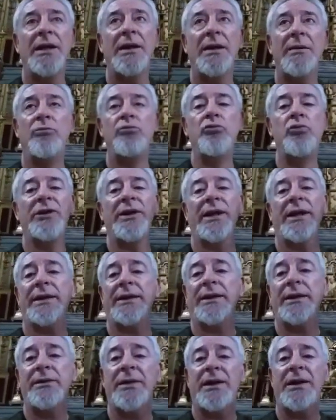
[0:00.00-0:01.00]
eh, muy
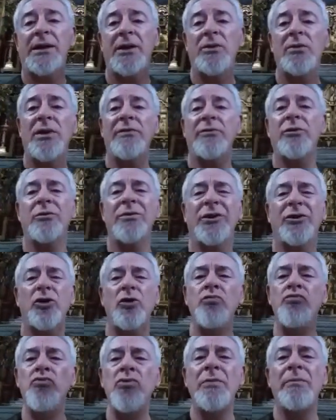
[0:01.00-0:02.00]
negativa, hay una
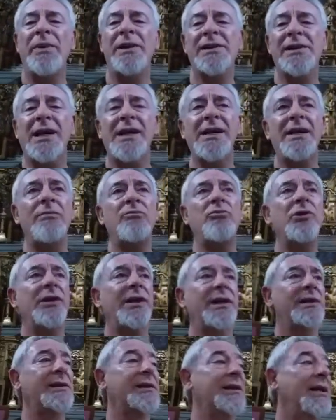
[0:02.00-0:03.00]
información muy pesada,
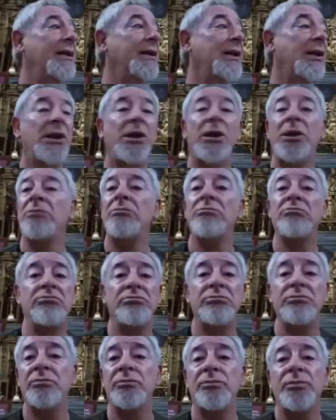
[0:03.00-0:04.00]
muy densa,
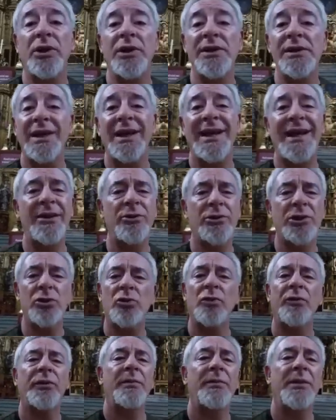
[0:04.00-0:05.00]
mm, pueden ser años
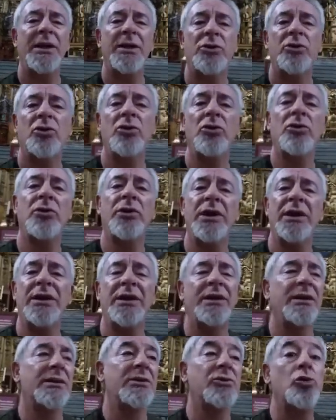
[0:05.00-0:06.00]
de sufrimiento,
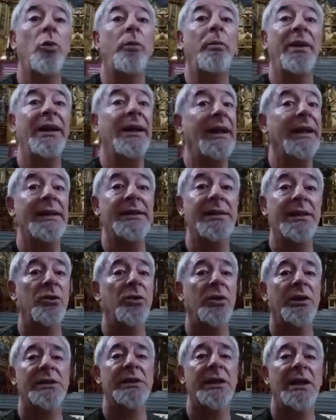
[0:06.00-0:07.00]
de súplicas,
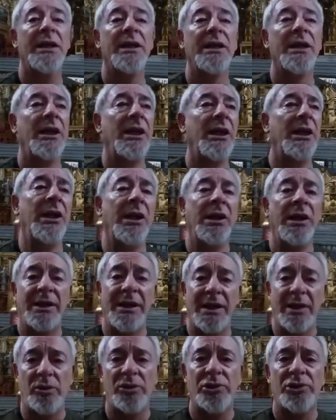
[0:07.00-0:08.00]
de lo que sea.
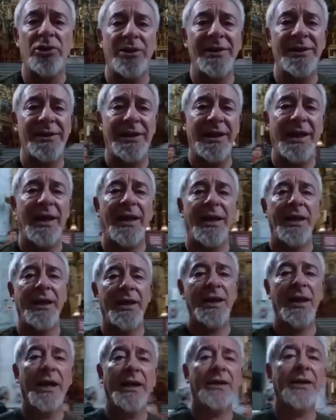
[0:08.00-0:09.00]
La cuestión es que
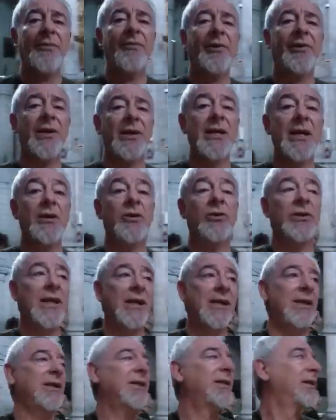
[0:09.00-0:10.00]
aquí empiezas a
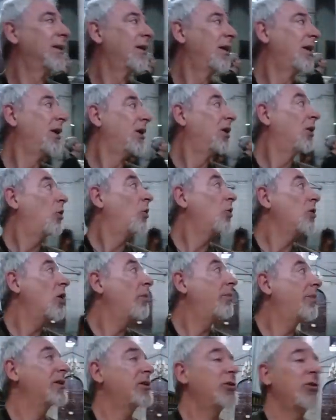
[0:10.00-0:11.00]
notar
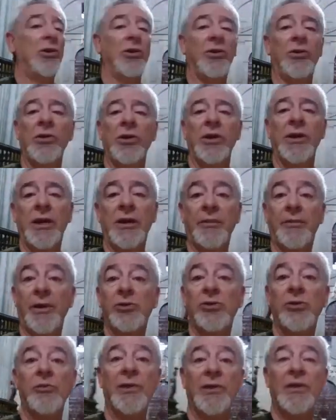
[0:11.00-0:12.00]
una opresión en el
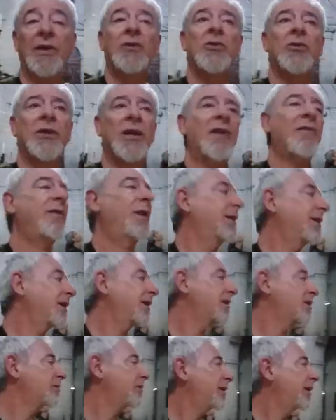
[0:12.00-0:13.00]
pecho, empiezas a notar
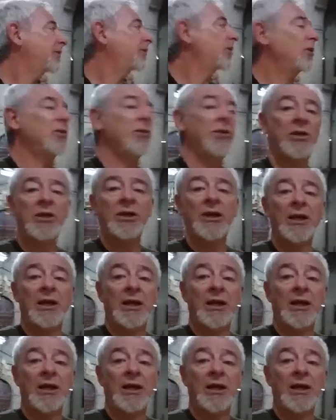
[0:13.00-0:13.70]
falta de respiración.